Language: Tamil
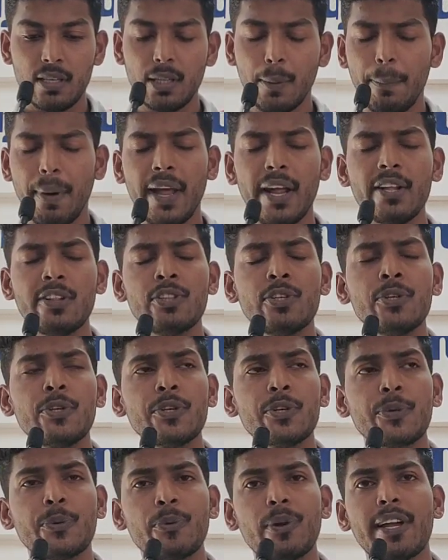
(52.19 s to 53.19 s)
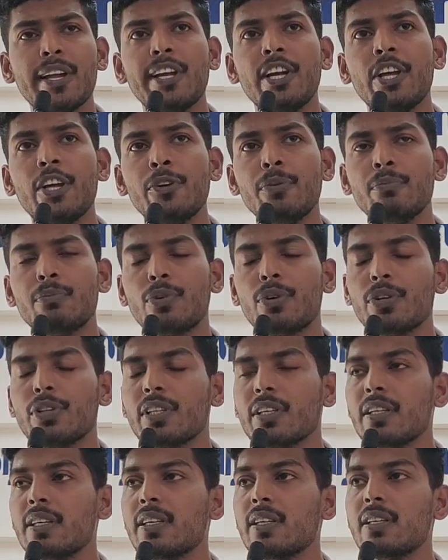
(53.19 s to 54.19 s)
அந்த பயத்தோடு கூட இணையும்
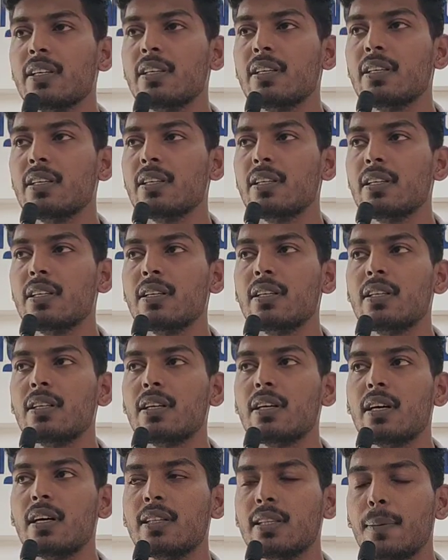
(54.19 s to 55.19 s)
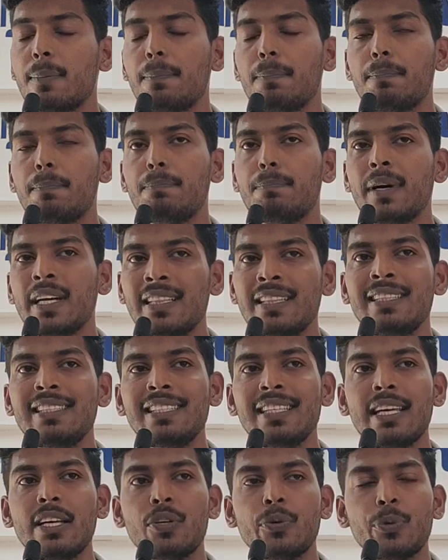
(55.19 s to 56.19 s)
பொழுது அந்த
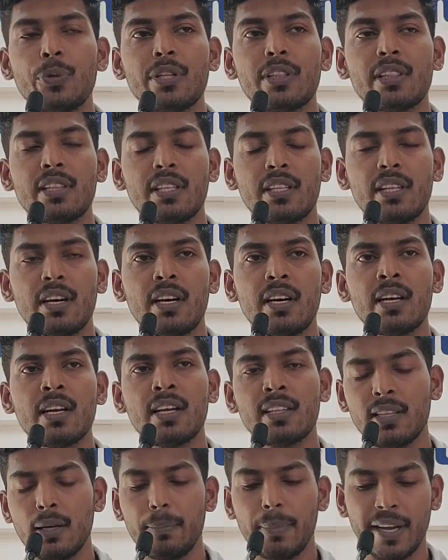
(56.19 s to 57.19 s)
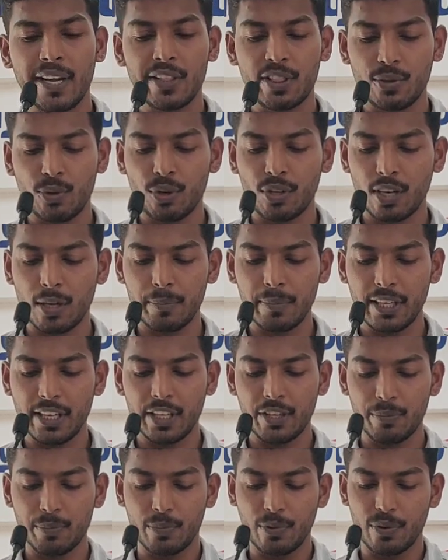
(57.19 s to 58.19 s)
பந்தியை குறித்ததான அந்த பயத்தோடு நாம்
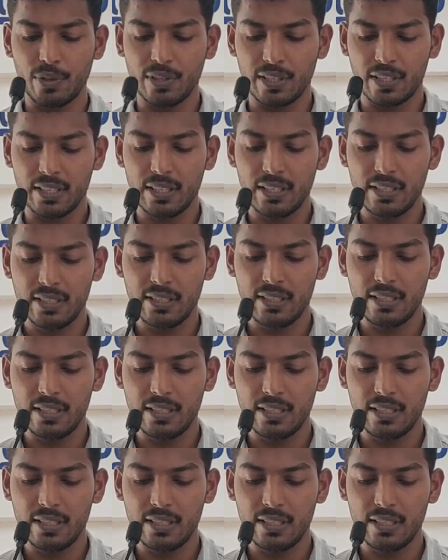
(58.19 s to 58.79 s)
இணையும் பொழுது